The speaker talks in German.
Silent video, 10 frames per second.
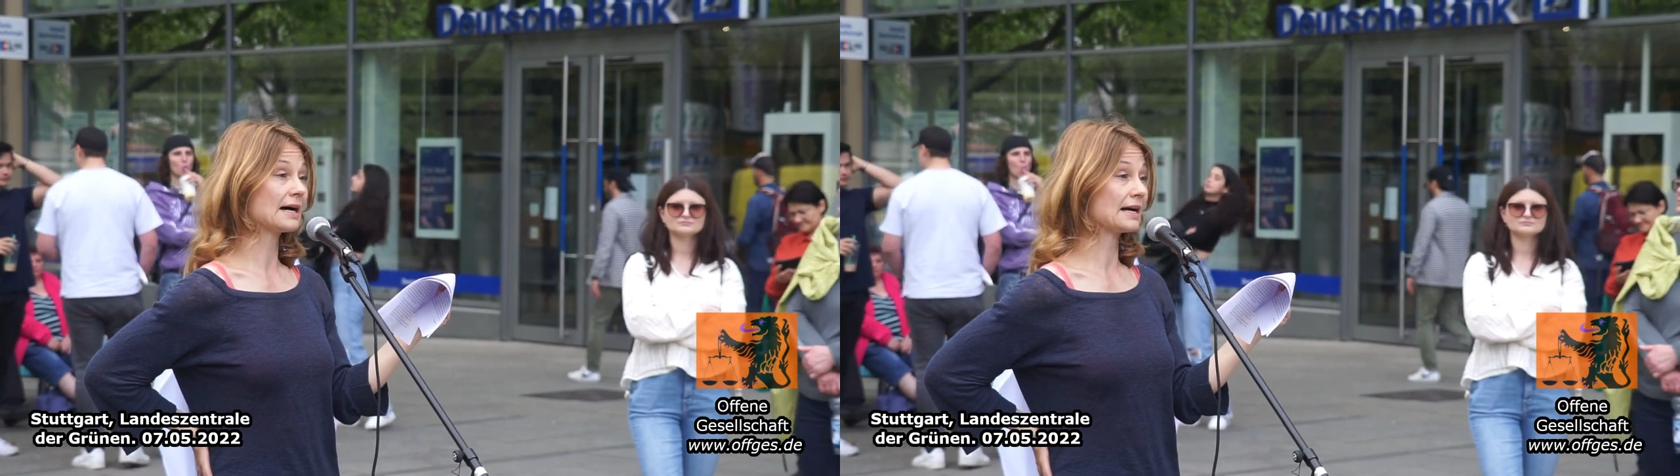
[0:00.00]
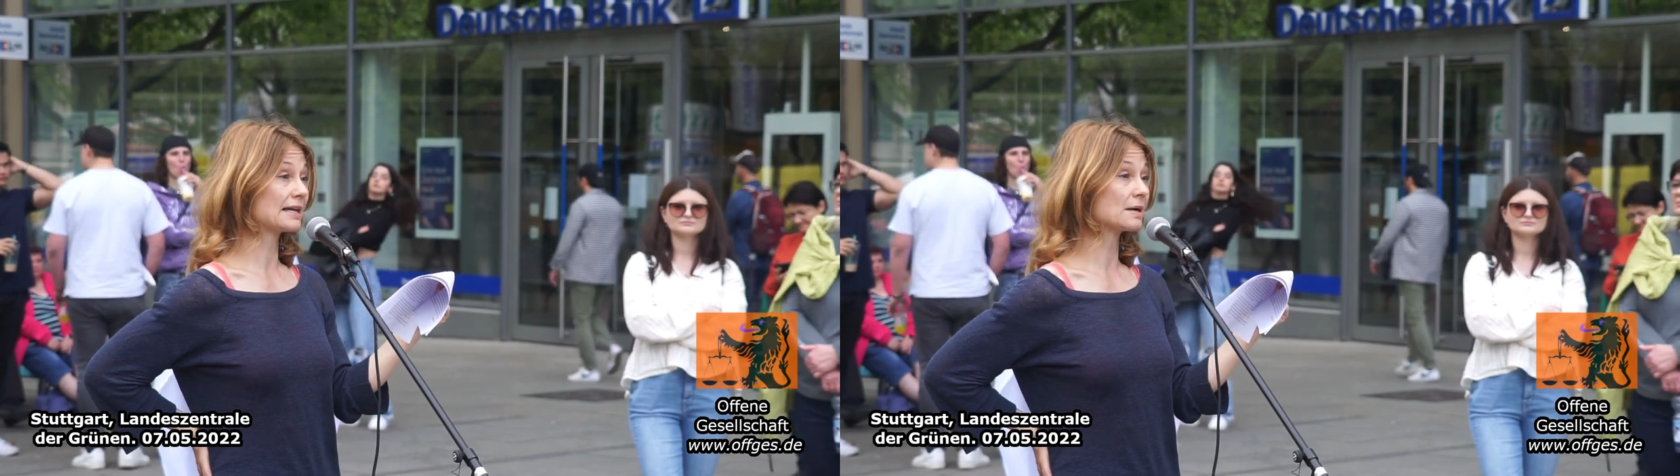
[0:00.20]

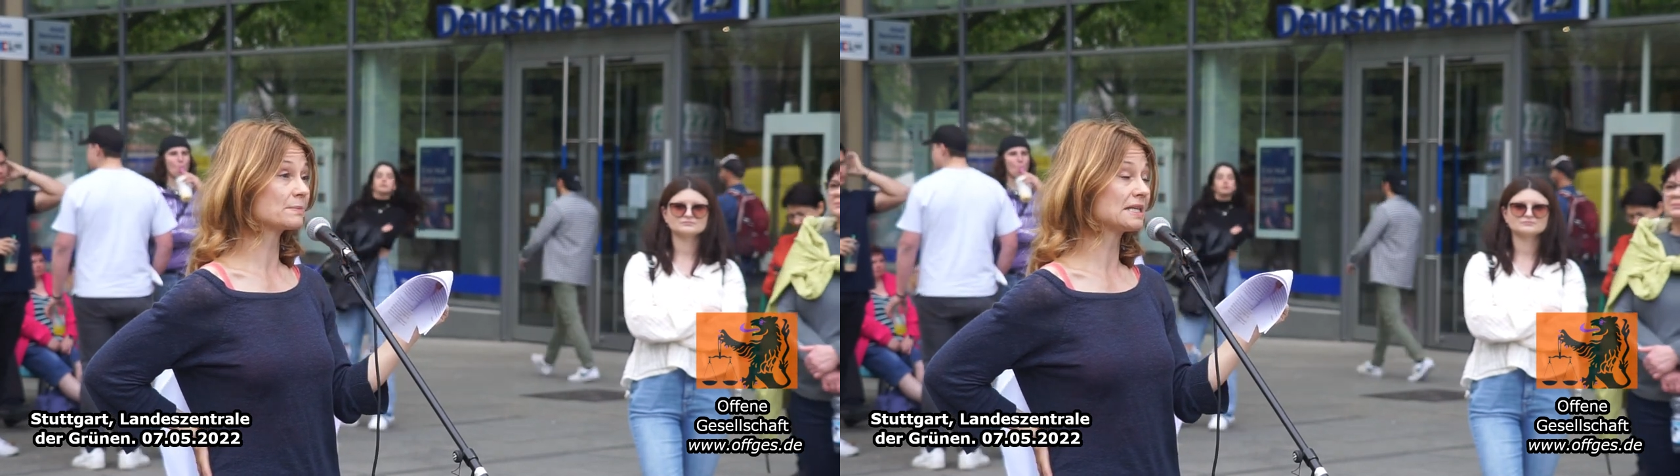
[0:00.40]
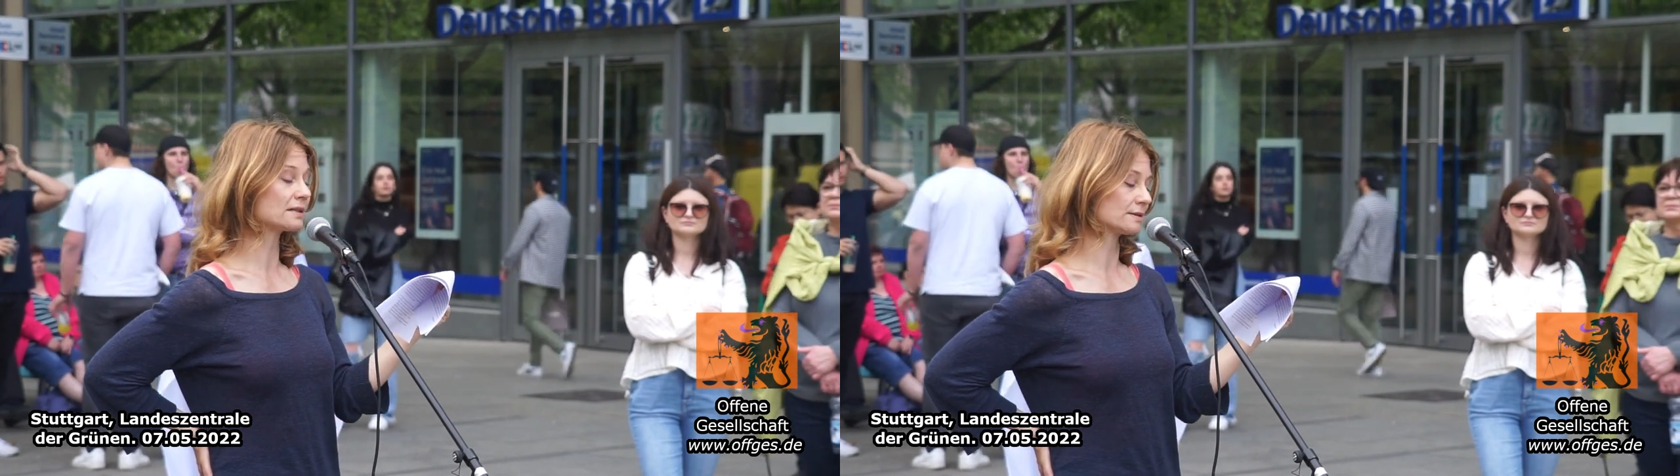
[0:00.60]

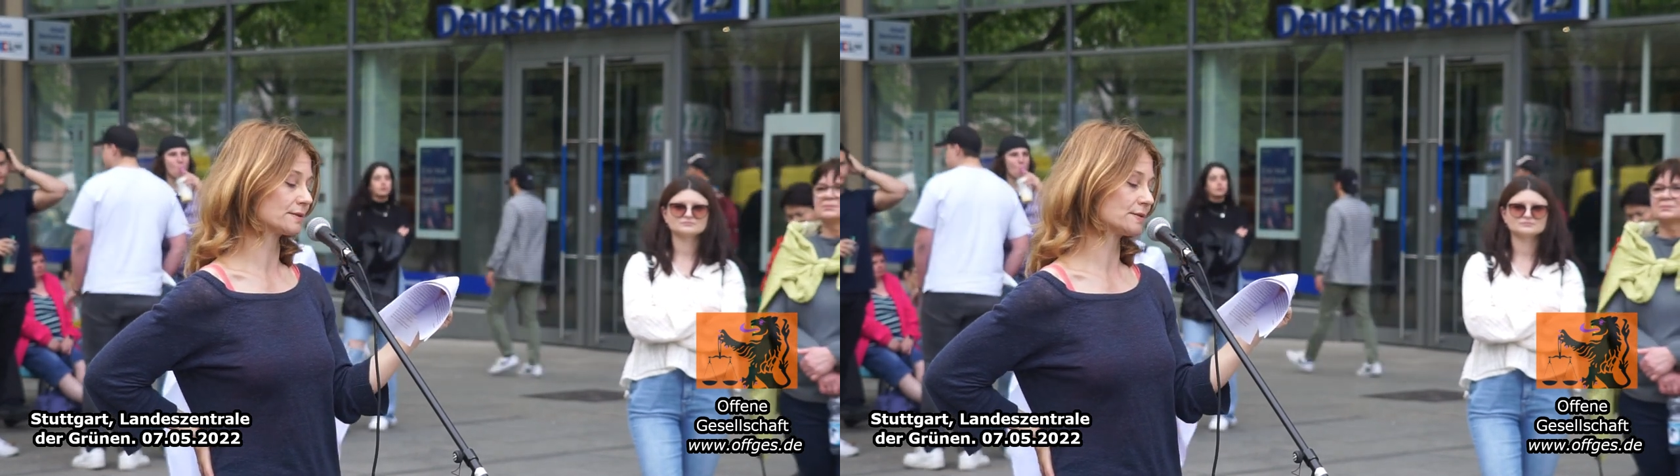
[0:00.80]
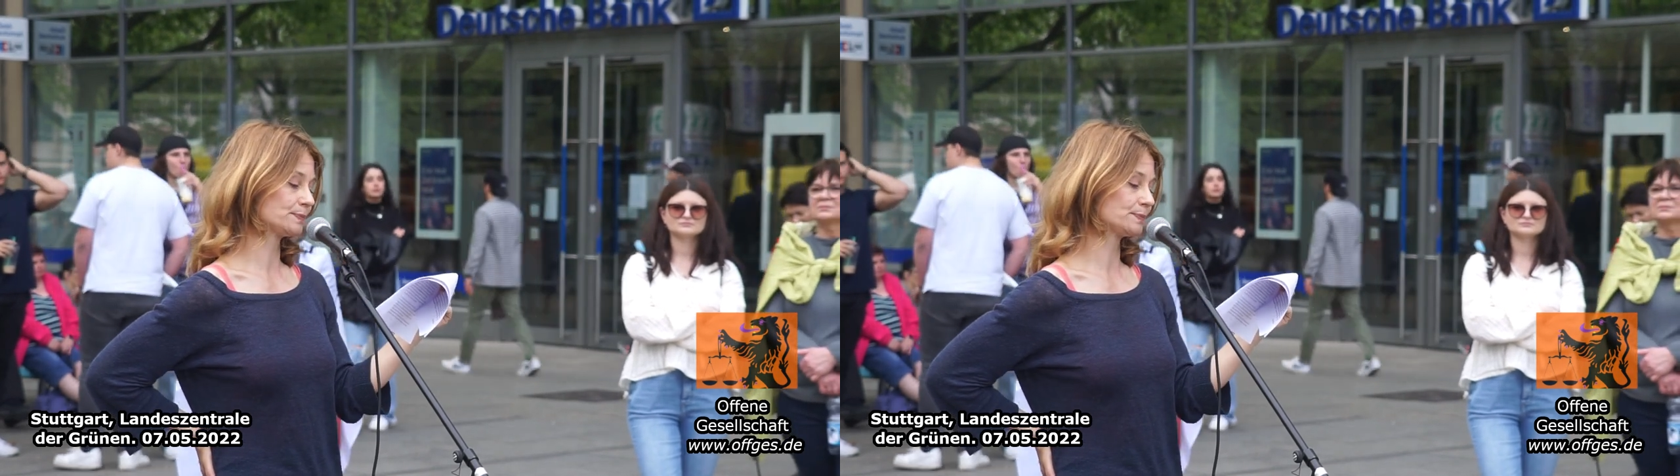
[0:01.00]
alarmierend.